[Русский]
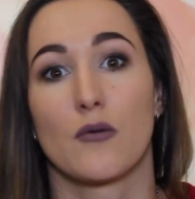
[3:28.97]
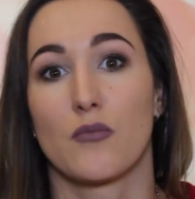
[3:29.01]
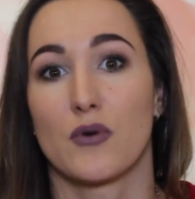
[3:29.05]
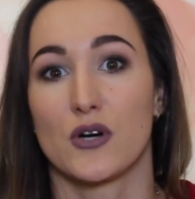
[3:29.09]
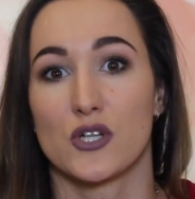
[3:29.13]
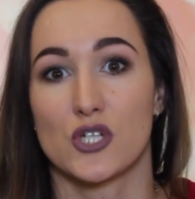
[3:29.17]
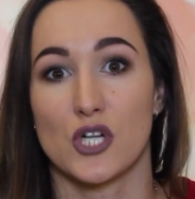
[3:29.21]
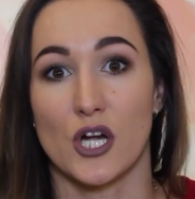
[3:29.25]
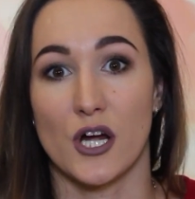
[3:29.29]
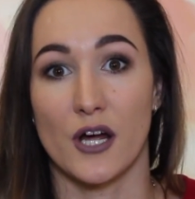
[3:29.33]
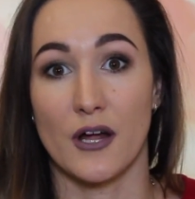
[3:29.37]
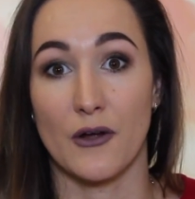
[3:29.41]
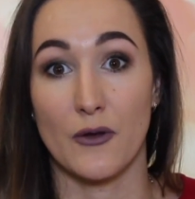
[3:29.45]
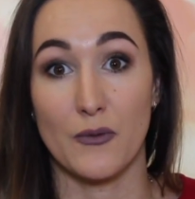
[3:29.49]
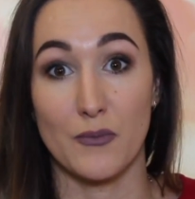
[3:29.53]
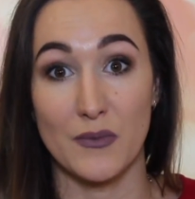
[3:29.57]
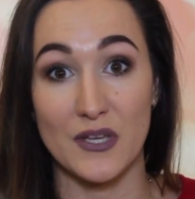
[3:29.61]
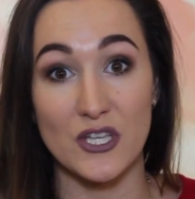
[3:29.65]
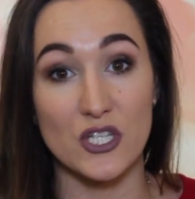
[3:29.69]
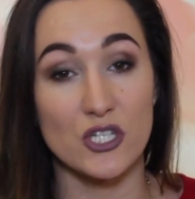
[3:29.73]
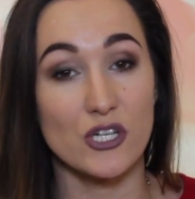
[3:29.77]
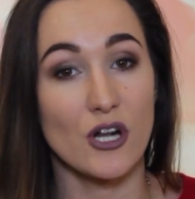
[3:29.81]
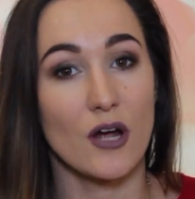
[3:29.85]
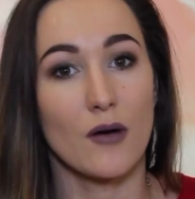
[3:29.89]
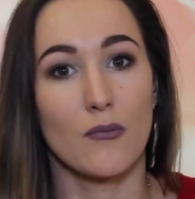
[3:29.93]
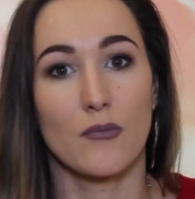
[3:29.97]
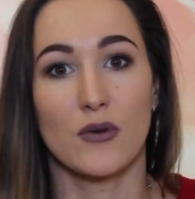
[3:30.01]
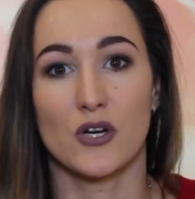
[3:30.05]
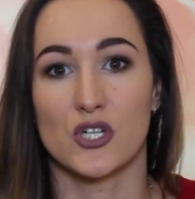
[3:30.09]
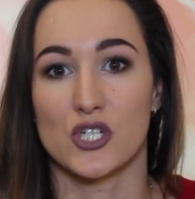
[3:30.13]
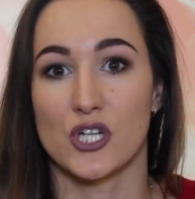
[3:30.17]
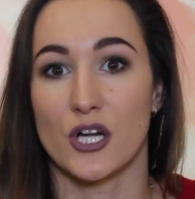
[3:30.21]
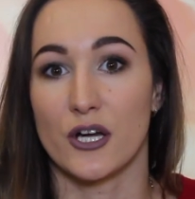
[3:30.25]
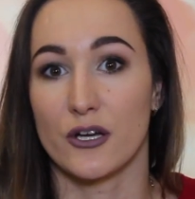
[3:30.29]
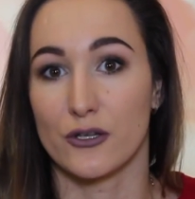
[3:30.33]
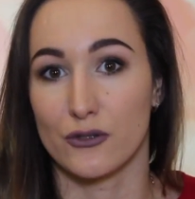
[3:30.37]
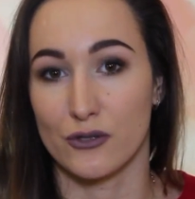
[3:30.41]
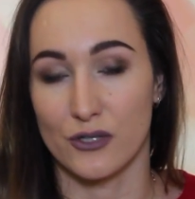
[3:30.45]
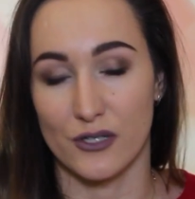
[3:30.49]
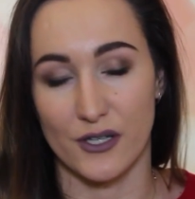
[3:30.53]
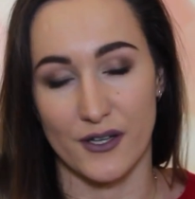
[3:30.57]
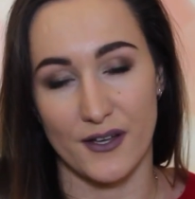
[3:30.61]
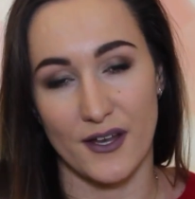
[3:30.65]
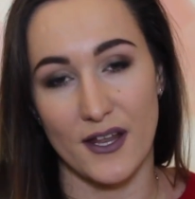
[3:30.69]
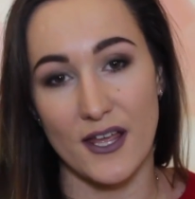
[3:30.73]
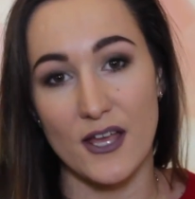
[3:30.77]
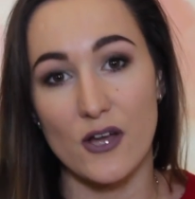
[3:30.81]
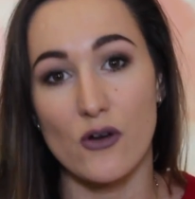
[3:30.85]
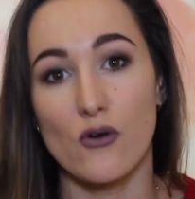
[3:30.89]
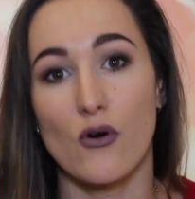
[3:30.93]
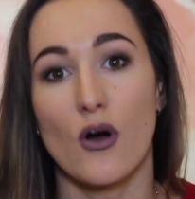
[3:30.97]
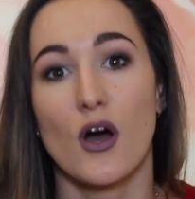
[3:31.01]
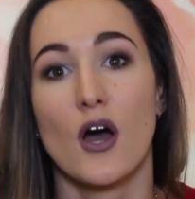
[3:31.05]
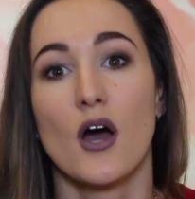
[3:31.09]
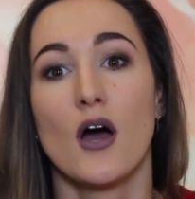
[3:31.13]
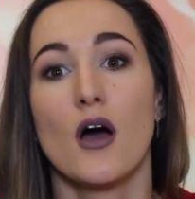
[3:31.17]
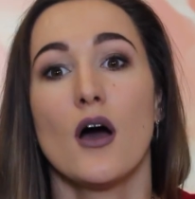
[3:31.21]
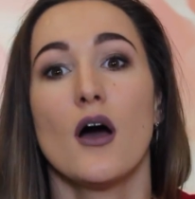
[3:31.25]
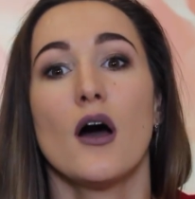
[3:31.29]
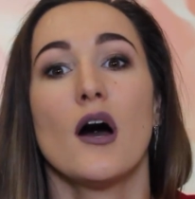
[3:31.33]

Обожаю Миша, обожаю эту линейку,